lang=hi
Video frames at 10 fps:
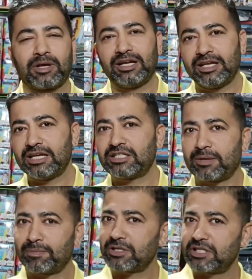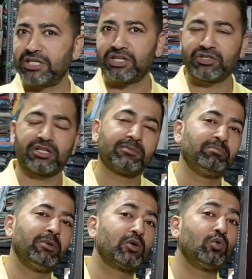आपके लिए सरप्लस की टी
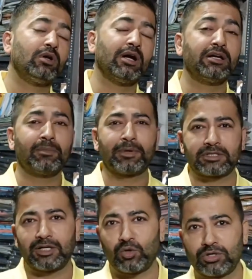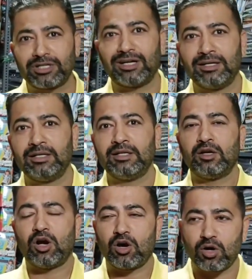शर्ट बिल्कुल 100 परसेंट ओरिजिनल
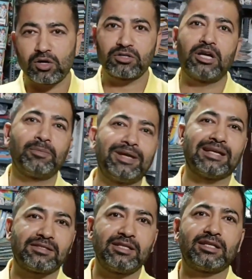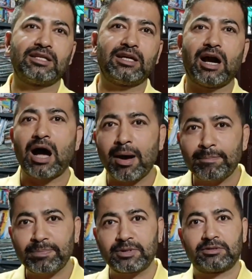और ओरिजिनल भी ऐसी कि
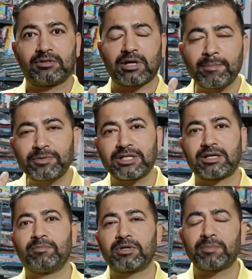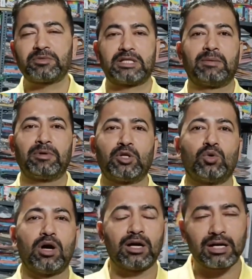आप कम से कम कम से कम नहीं
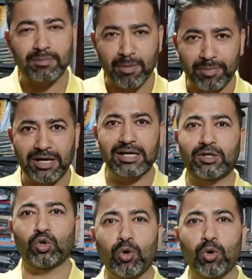तो अगर आप अपने लिए